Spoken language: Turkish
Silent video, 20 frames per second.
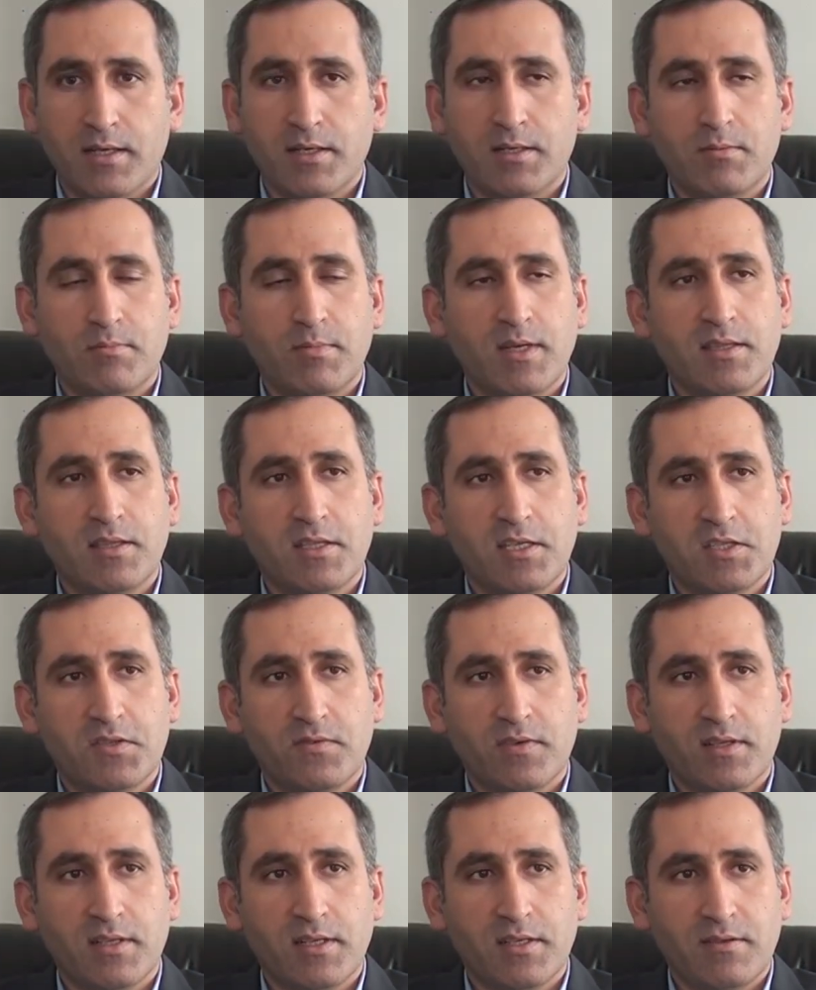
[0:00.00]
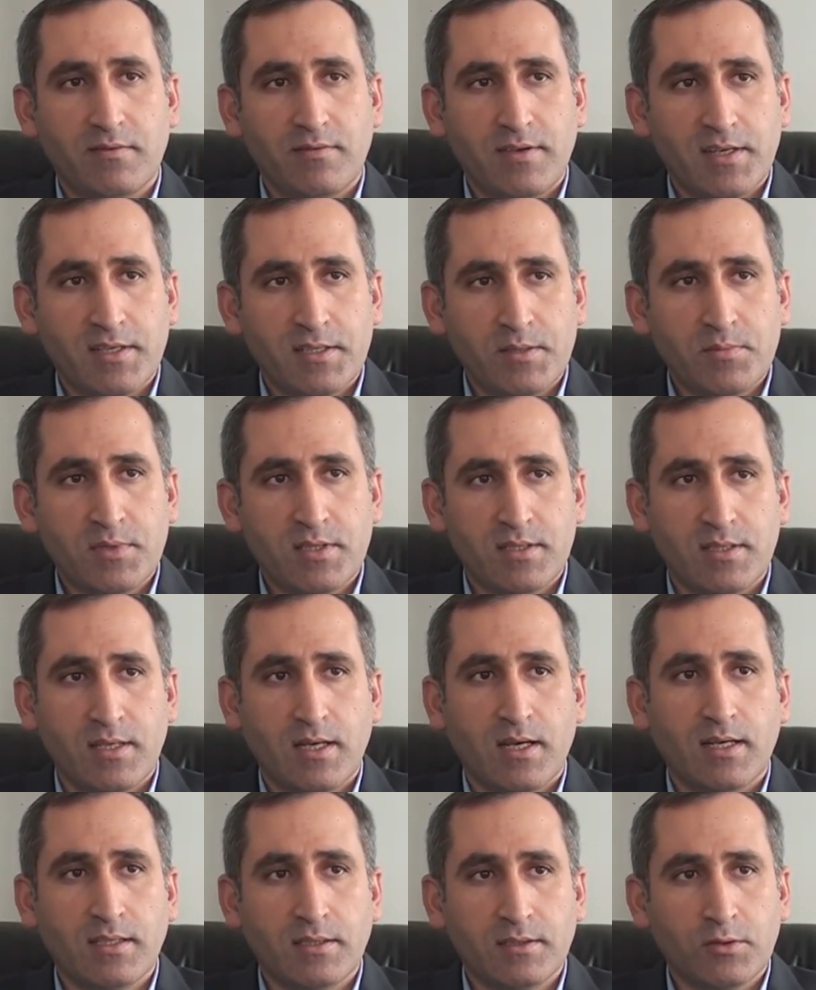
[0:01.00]
hani ben teşvikleri verdim
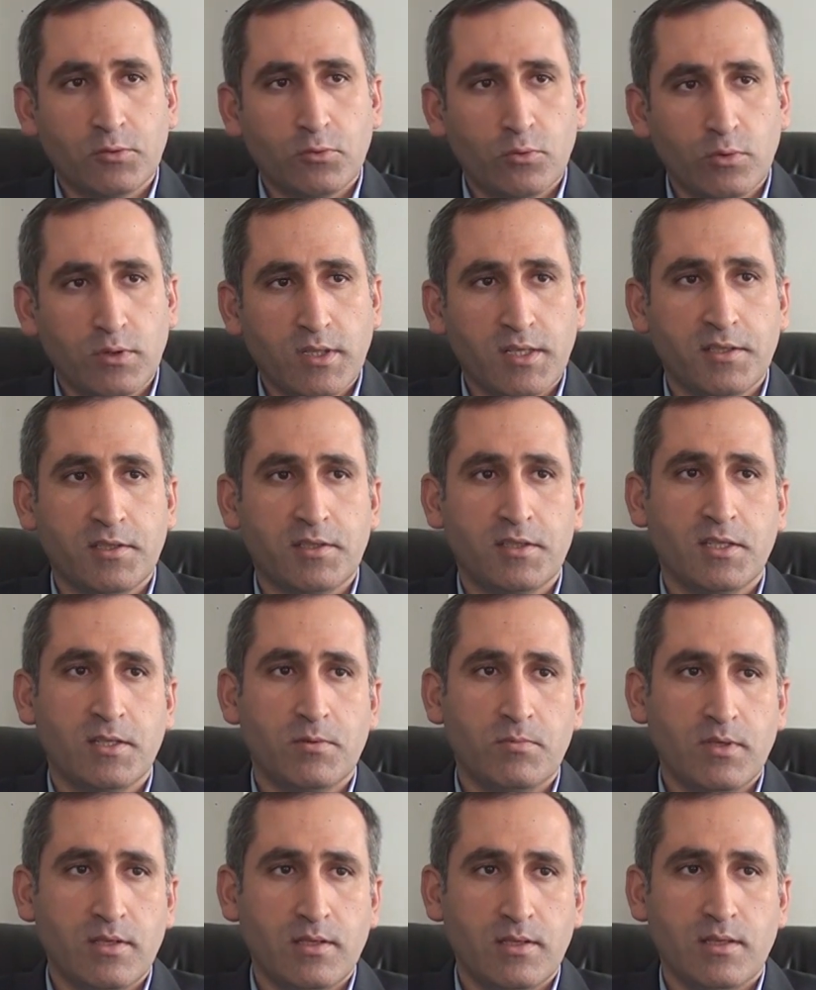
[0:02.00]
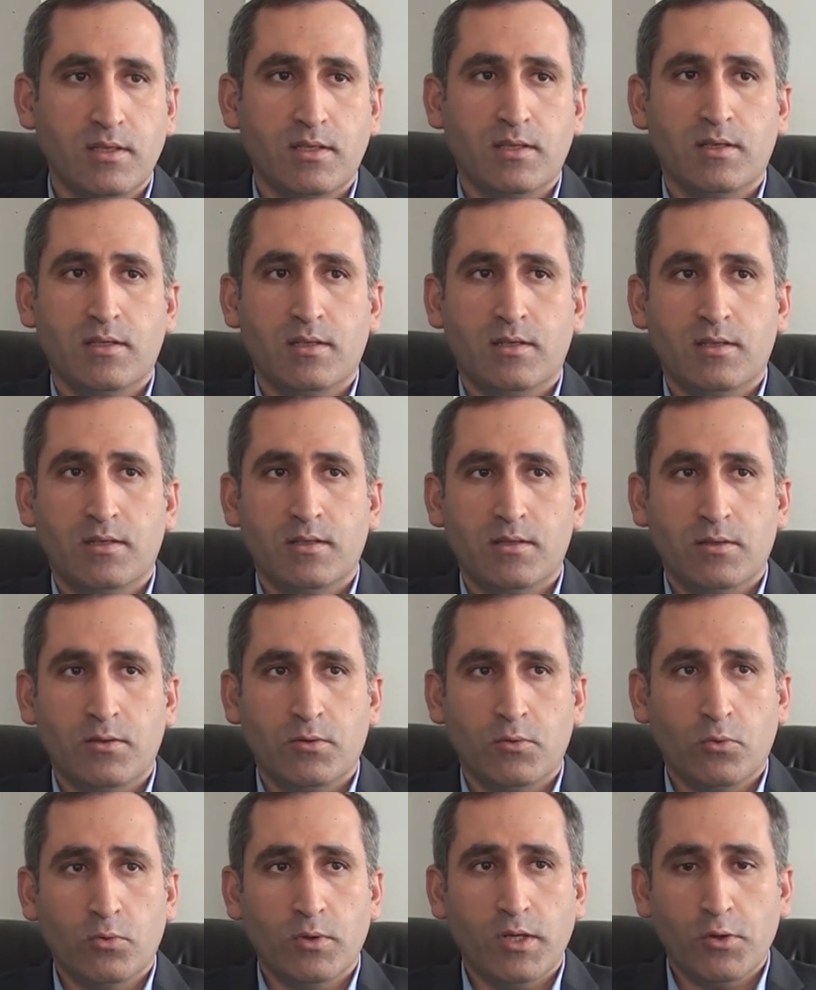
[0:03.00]
size alın kullanın diye bir
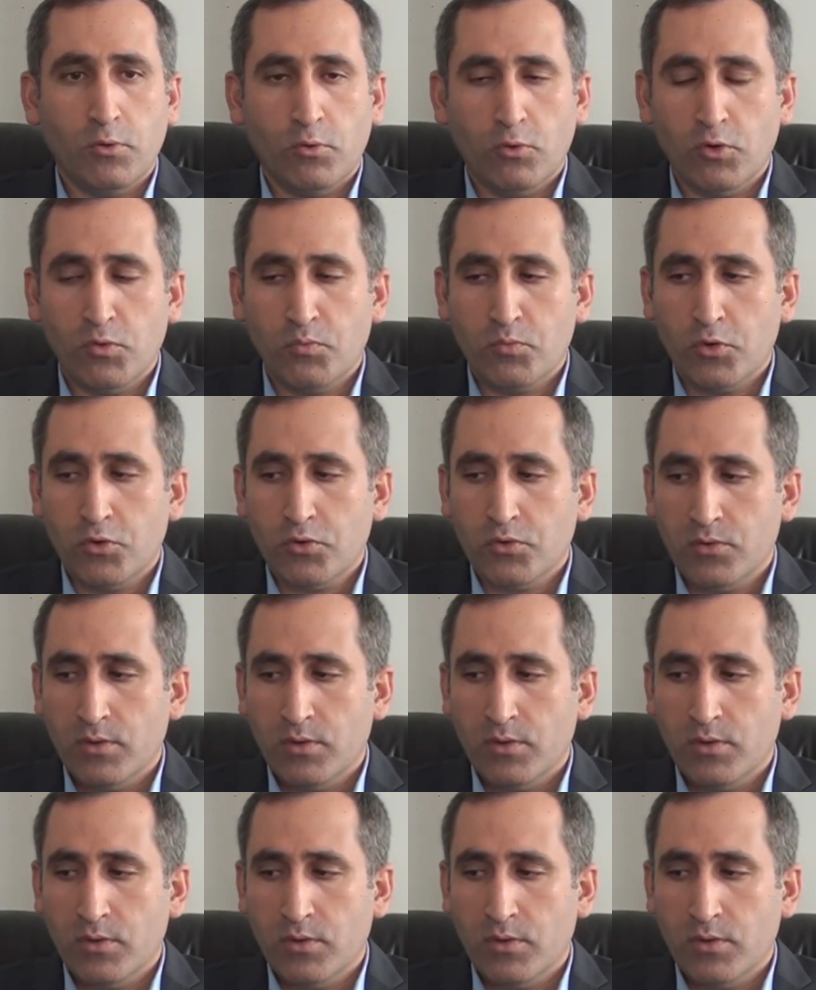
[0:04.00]
e, olay olmuyor.